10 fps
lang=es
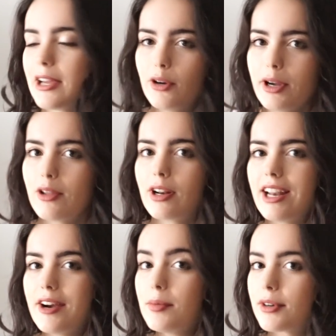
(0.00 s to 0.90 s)
He cogido el
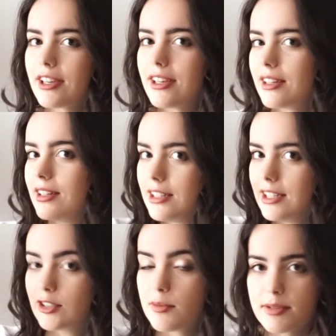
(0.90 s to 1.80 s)
claro porque
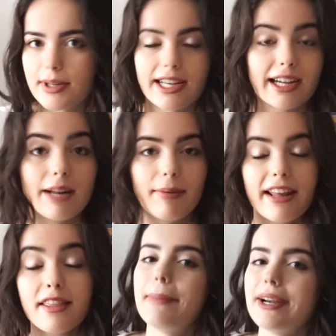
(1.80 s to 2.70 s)
estoy más blanca que la pared,